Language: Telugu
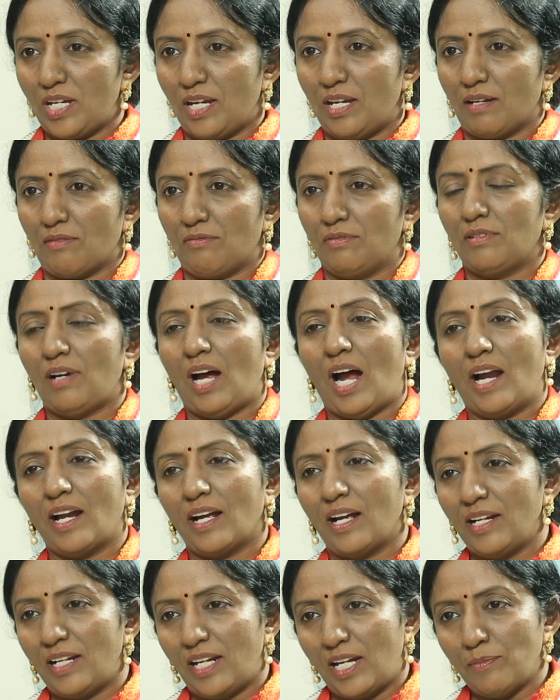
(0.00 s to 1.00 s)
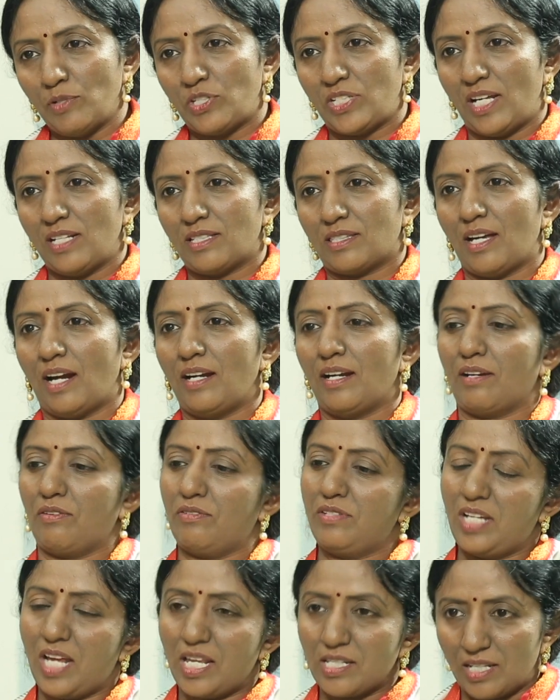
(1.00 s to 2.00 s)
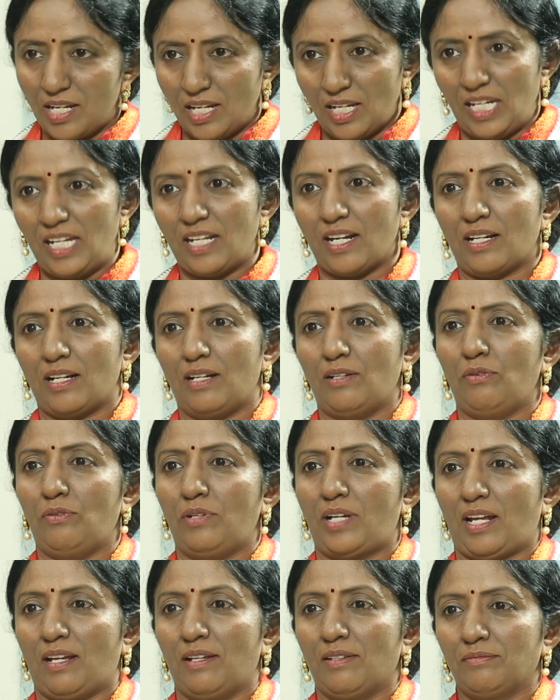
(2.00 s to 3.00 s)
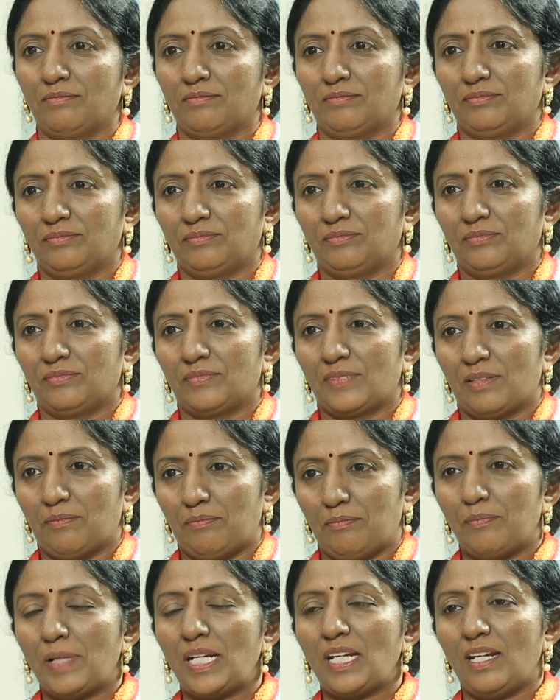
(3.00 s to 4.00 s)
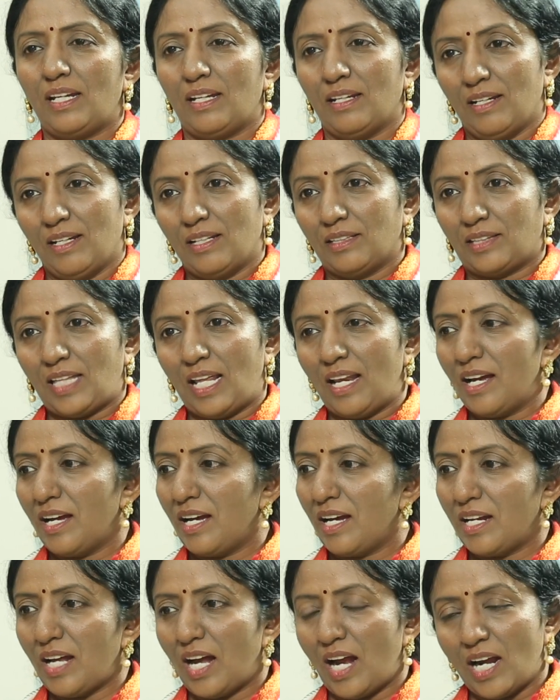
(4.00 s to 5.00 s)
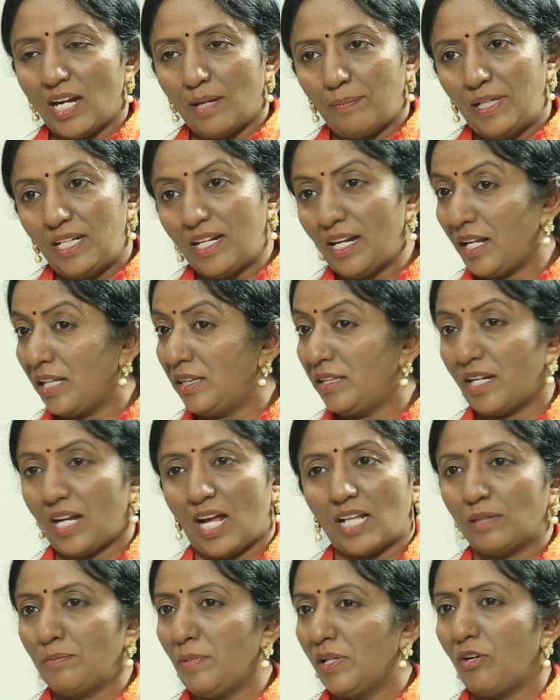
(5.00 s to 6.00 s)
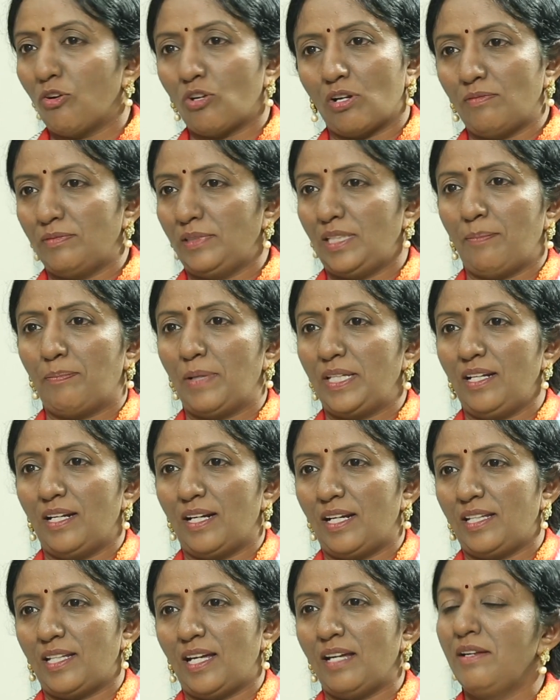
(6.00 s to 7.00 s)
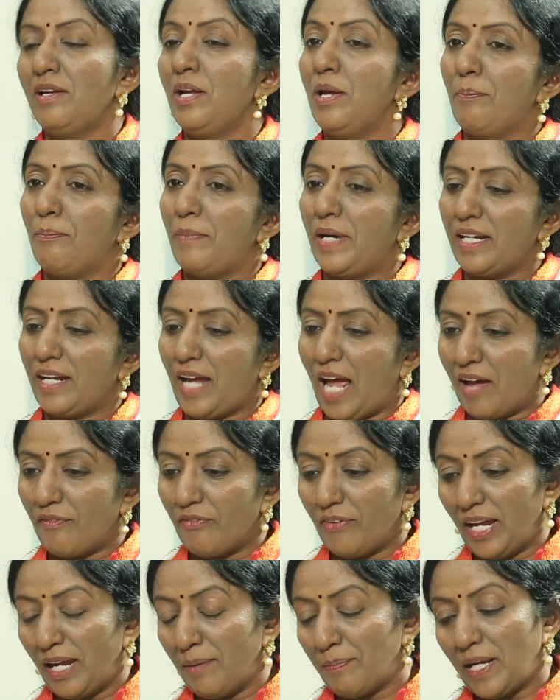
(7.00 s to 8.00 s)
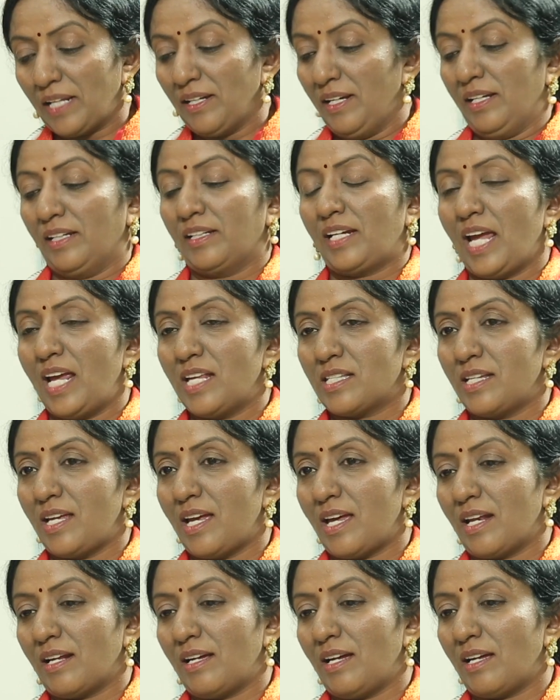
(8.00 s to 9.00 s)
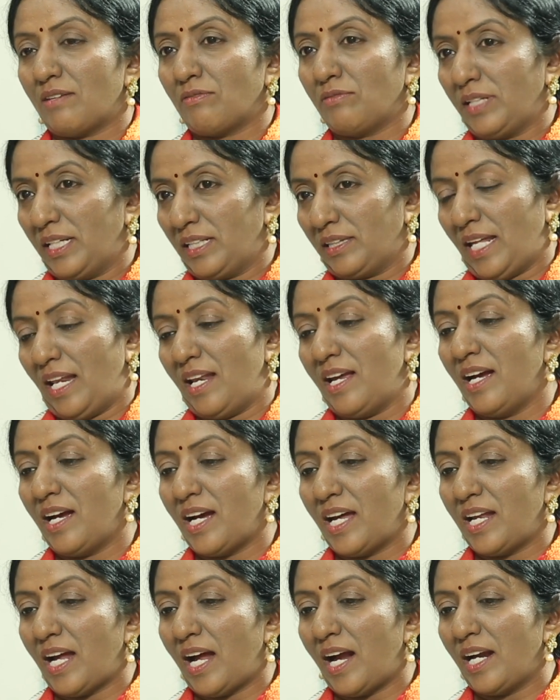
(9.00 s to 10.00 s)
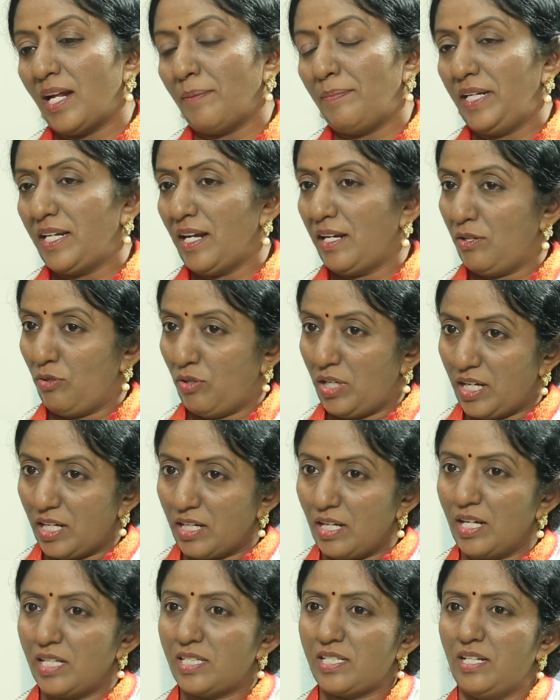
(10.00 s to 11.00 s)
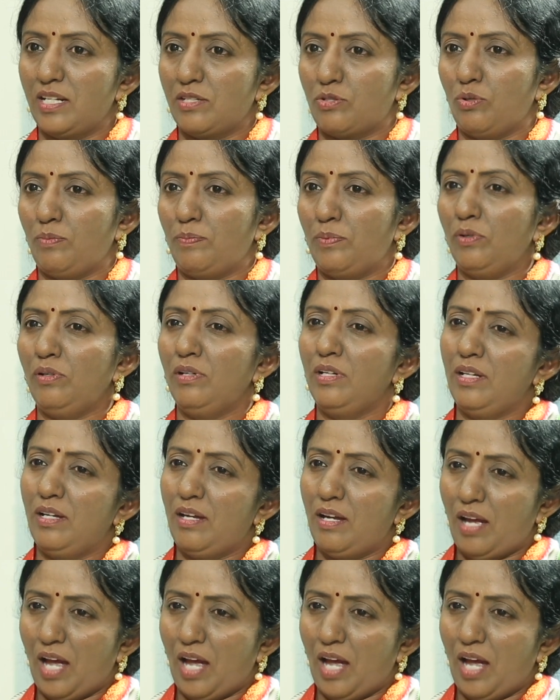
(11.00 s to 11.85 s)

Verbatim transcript: ఏమో చేయరు అడగని ఏమో చేస్తా అంటారు చేసినా ఈ రకంగా ఉంటాయి మరి తెలంగాణ ఆడబిడ్డలందరూ ఆత్మగౌరవం దెబ్బతినలేదా మరి అవే బ కేసీఆర్ గారు తెలంగాణ ఆడబిడ్డలను ఒక రకంగా చిన్న చూపు